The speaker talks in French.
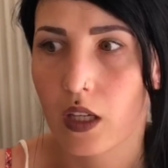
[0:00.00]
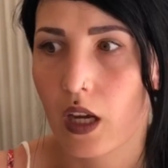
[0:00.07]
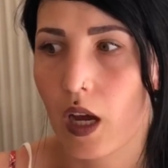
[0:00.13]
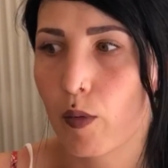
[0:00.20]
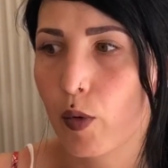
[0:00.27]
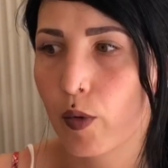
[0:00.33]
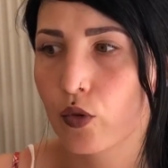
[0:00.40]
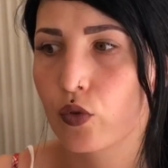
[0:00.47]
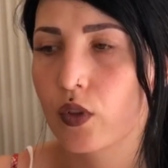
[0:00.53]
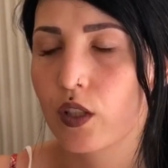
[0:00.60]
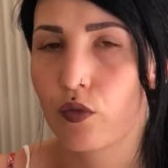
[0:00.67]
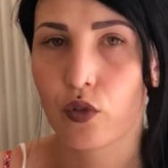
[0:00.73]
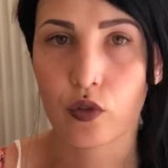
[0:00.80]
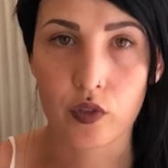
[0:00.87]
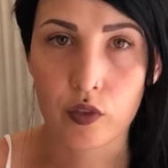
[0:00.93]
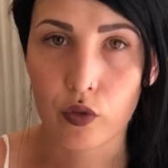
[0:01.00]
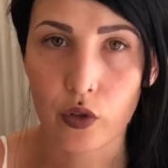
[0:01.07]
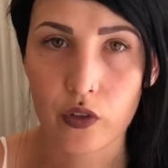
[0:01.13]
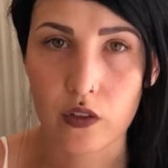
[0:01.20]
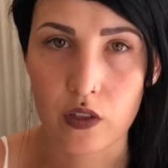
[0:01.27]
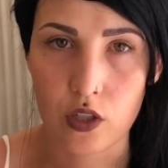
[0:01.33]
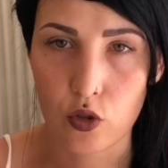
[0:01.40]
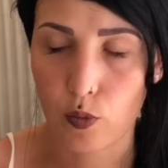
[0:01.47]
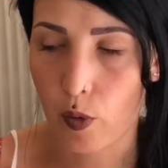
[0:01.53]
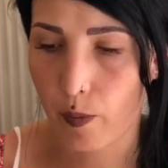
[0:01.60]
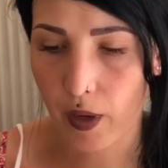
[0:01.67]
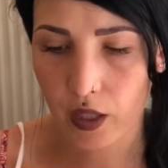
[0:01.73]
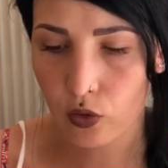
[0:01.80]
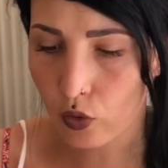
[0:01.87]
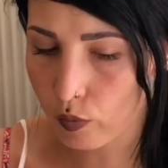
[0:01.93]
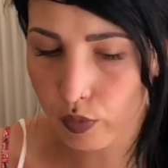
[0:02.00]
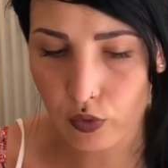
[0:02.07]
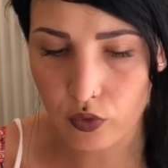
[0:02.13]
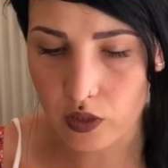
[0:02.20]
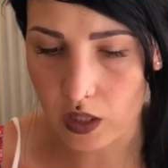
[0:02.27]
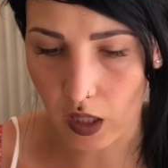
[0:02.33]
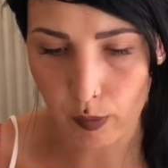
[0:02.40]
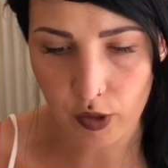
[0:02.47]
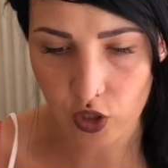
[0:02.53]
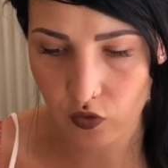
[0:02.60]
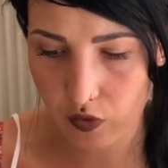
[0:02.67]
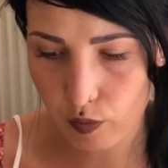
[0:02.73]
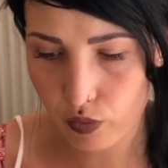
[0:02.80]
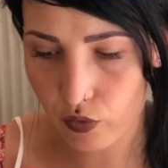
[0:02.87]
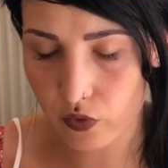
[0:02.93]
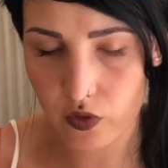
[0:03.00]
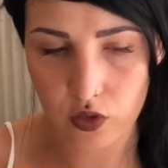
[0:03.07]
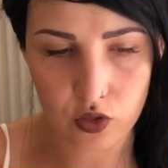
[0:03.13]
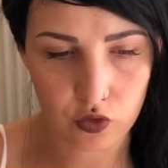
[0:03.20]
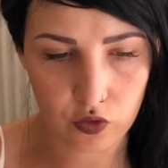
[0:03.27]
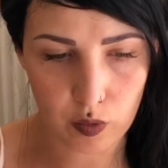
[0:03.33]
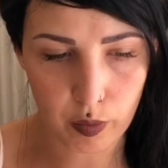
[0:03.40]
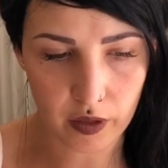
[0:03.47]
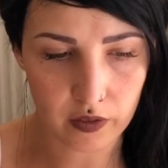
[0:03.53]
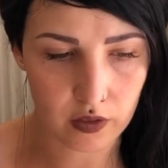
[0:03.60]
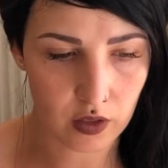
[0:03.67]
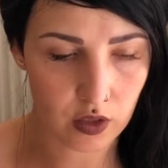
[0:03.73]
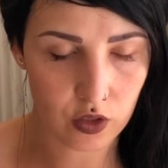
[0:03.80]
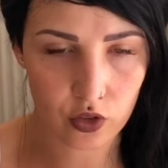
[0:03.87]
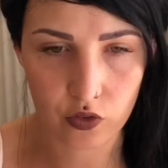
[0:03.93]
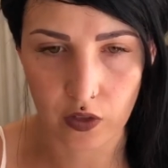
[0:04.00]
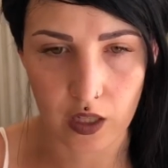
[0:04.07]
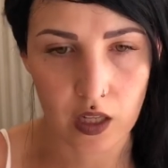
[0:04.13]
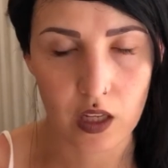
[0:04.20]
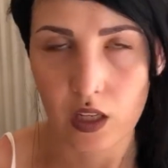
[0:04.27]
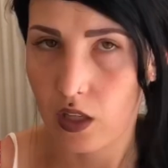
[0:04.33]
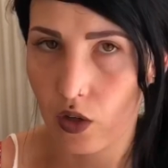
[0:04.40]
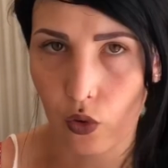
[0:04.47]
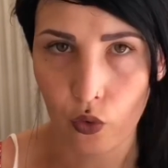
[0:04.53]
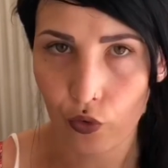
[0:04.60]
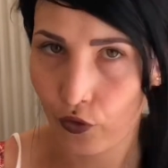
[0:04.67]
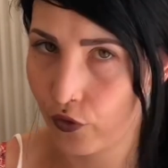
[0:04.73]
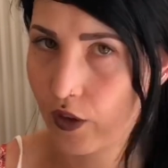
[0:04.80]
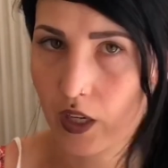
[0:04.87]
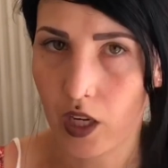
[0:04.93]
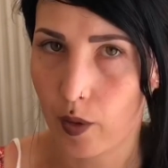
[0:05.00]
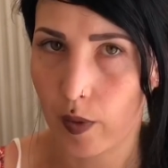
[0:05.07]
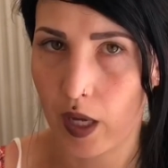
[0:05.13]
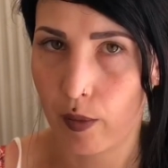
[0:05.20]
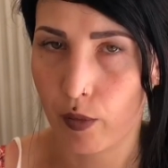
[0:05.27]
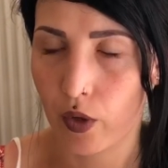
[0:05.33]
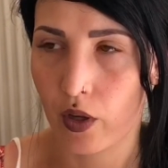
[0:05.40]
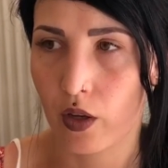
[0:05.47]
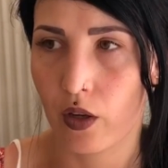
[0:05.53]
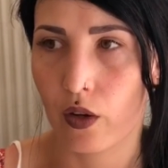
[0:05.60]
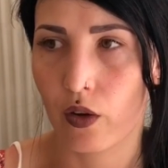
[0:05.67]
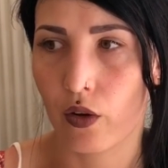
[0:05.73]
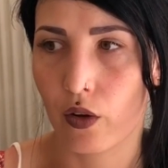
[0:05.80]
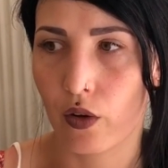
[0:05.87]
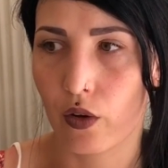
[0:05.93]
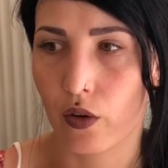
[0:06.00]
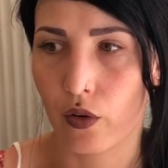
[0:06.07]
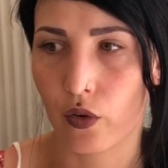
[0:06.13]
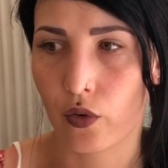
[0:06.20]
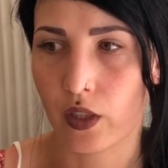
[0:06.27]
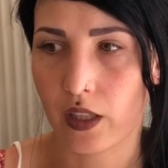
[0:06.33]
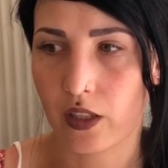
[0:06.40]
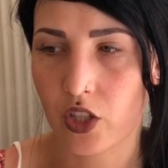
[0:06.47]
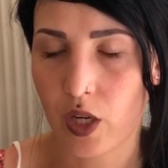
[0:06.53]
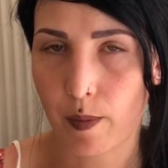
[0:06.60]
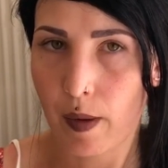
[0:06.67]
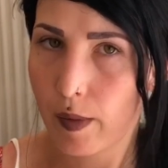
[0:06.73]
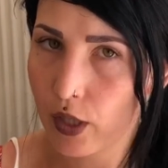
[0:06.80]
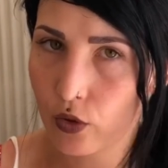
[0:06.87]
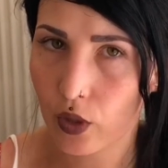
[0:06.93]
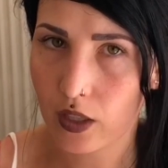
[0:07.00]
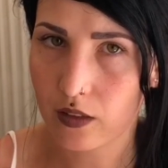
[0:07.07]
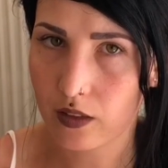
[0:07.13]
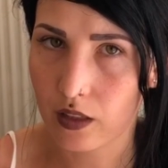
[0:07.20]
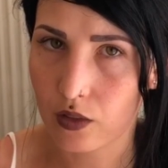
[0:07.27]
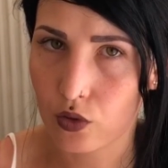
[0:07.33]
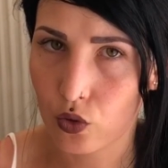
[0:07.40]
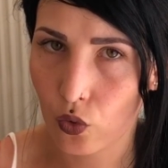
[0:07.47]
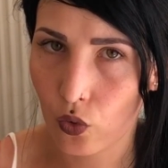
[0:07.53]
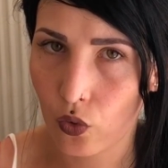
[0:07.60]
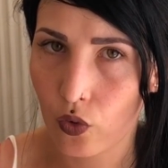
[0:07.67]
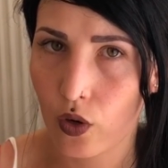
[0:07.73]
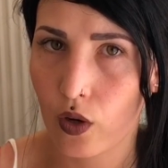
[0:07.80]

à un moment donné, il faut vivre aussi. Je peux pas non plus dire bah, je fais plus ci, je fais pas ça, je fais. On fait quand même. Euh, on a déjà pas mal de restrictions.